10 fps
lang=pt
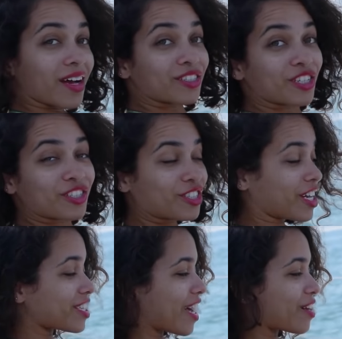A gente
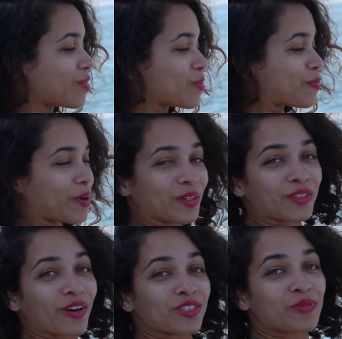já está com um
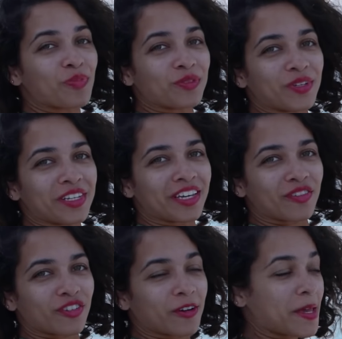protótipo do
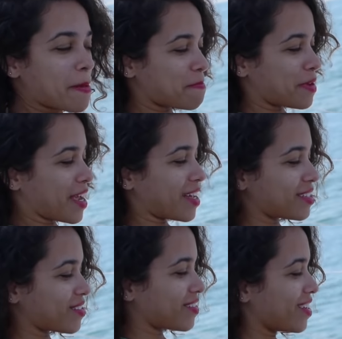livro
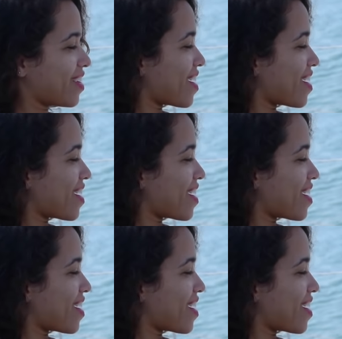impresso.